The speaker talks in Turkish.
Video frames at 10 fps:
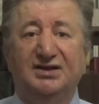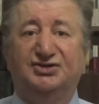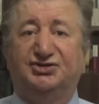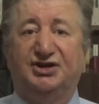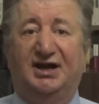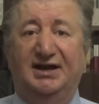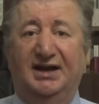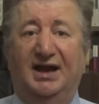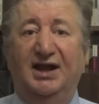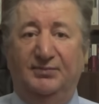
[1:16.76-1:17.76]

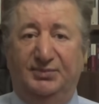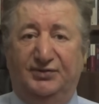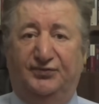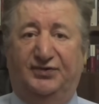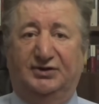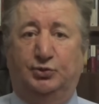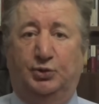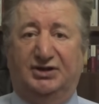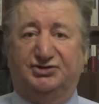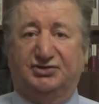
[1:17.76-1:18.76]
İsrail'e bir
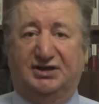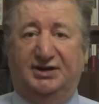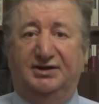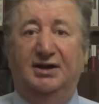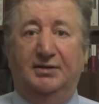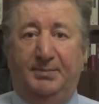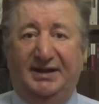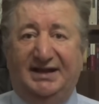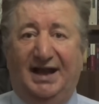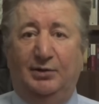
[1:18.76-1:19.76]
fatura çıkar,
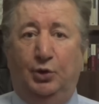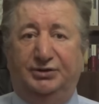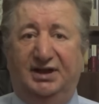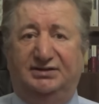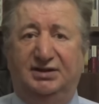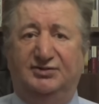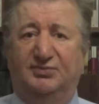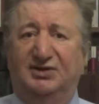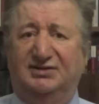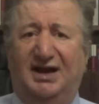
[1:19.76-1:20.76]
bedel ödetir
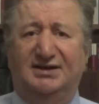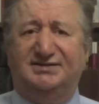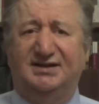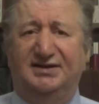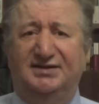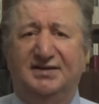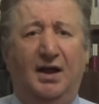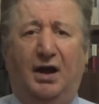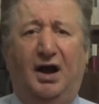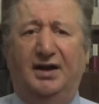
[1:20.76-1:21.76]
mi derseniz
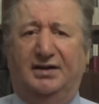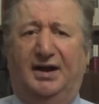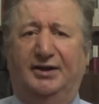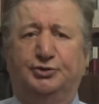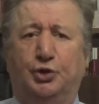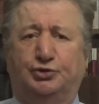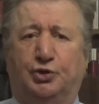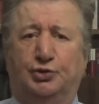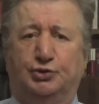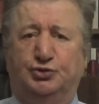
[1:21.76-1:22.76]
hayır hayır söz
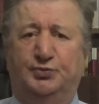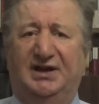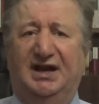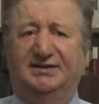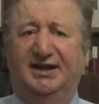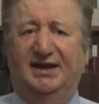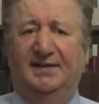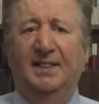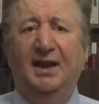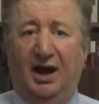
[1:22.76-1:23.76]
konusu bile
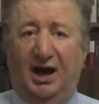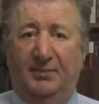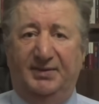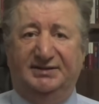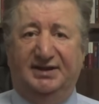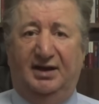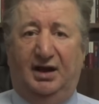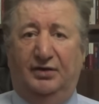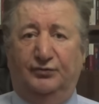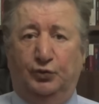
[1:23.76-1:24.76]
değil. ABD,
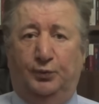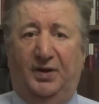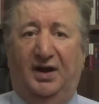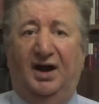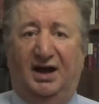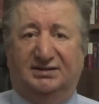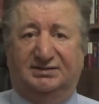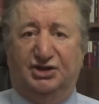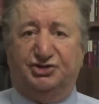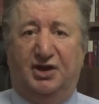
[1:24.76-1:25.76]
Avrupa,
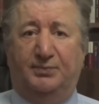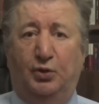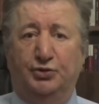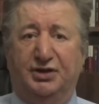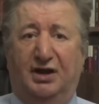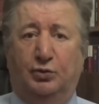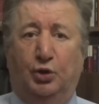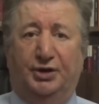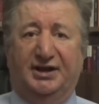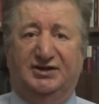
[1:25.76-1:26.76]
hatta Japonya,
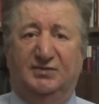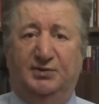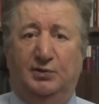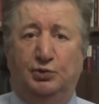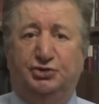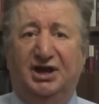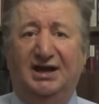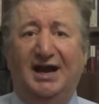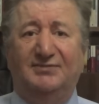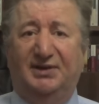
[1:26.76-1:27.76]
Kore gibi
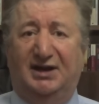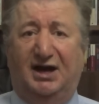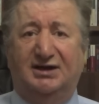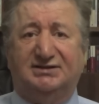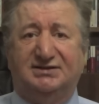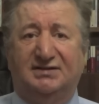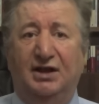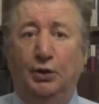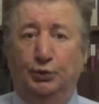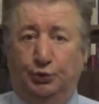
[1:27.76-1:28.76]
ülkeler bile artık
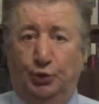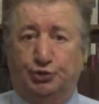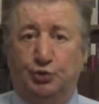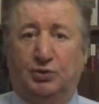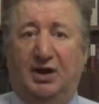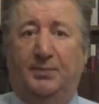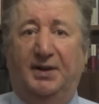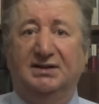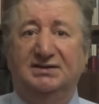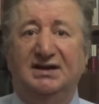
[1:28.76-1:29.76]
gözü
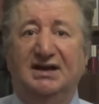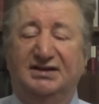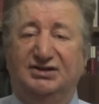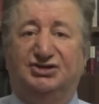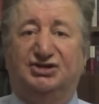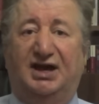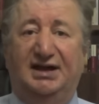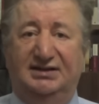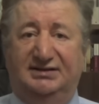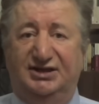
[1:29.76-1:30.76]
kapalı
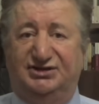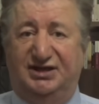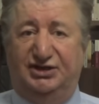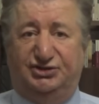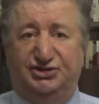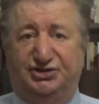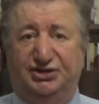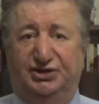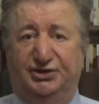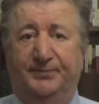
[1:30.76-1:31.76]
İsrail
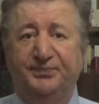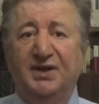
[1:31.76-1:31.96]
destekçisidir.